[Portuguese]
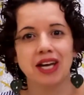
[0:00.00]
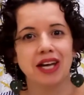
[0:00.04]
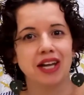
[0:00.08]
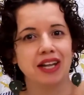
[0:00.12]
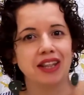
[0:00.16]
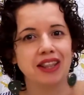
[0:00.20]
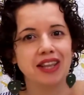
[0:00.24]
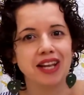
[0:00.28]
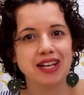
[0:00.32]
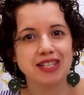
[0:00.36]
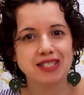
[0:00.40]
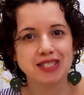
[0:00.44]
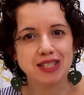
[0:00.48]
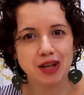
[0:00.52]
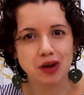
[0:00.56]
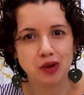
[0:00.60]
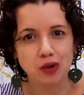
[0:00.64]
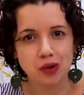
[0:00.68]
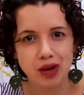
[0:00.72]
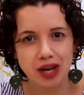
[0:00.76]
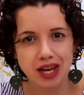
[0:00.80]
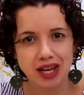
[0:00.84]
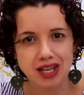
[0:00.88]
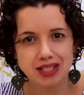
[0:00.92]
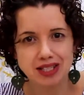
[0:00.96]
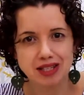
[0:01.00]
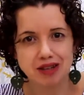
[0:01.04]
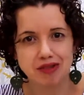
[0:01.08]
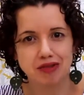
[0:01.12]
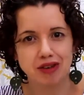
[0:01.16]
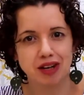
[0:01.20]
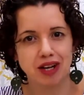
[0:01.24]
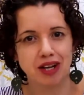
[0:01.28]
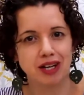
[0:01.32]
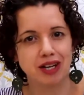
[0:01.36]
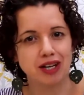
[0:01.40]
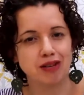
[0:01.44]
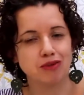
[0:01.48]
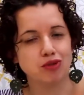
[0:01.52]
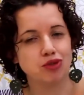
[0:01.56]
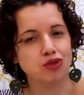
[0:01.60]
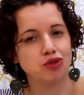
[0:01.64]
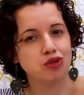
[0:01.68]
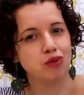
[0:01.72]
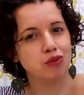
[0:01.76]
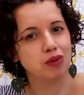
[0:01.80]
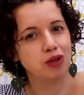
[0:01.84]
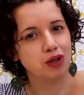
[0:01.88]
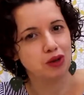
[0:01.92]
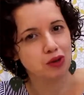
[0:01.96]
Na sequência, falaremos
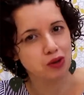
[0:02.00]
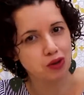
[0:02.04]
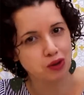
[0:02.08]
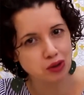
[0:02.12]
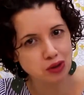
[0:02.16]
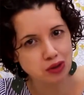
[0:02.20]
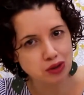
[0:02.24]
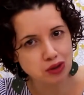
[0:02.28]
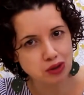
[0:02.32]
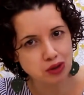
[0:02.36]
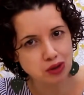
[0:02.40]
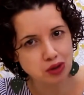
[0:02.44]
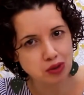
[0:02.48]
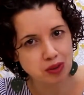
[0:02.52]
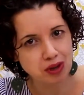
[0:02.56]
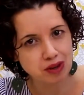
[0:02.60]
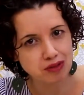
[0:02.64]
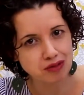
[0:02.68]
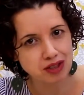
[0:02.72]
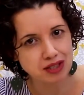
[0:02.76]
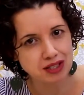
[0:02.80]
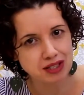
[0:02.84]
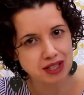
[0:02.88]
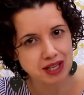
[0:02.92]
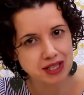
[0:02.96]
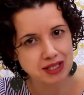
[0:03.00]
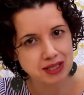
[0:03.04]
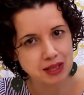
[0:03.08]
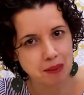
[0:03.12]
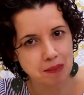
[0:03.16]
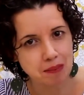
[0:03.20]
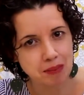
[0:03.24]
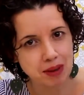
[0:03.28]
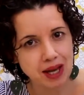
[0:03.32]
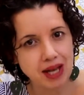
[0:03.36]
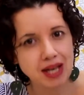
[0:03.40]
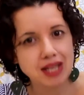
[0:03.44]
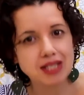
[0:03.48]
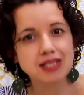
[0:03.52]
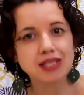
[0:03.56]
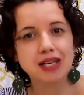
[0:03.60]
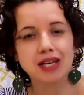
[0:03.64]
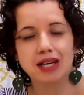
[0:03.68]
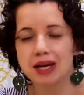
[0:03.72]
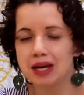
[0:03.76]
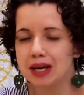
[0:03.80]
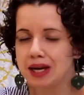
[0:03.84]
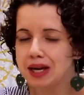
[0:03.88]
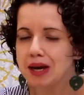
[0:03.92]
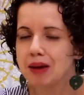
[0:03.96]
sobre custos para fazer essa peça
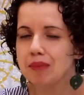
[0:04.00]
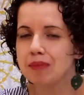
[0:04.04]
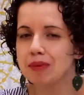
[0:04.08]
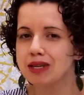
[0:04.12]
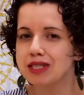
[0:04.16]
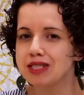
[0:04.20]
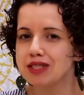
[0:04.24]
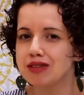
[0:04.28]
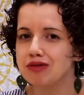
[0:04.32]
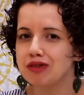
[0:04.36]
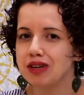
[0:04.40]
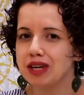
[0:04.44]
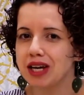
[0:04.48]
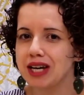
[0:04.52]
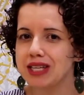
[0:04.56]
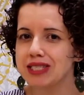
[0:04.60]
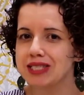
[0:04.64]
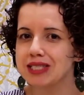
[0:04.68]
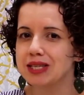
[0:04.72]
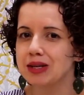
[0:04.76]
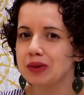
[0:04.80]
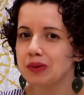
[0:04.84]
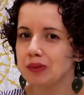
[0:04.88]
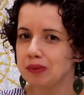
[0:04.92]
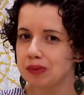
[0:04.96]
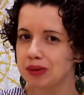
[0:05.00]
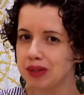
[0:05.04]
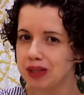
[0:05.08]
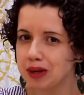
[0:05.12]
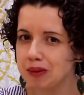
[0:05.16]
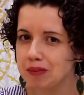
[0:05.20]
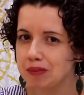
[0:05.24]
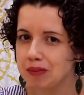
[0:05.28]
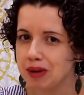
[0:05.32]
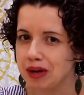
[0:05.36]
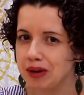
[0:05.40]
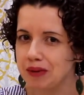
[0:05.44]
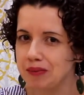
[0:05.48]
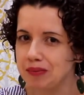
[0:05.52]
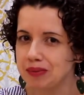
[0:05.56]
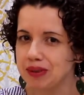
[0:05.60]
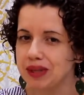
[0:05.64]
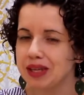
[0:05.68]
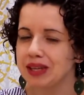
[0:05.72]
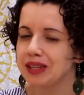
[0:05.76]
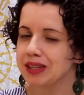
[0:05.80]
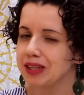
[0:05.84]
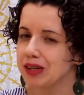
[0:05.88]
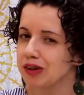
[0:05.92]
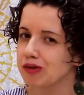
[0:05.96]
e a precificação também.
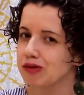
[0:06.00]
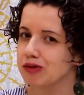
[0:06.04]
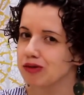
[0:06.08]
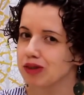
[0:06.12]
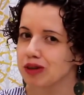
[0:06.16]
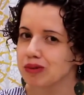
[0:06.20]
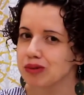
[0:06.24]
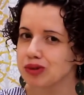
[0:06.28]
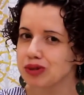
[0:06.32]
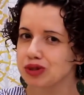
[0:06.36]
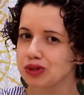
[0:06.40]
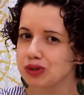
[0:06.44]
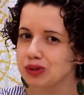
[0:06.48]
Então, vamos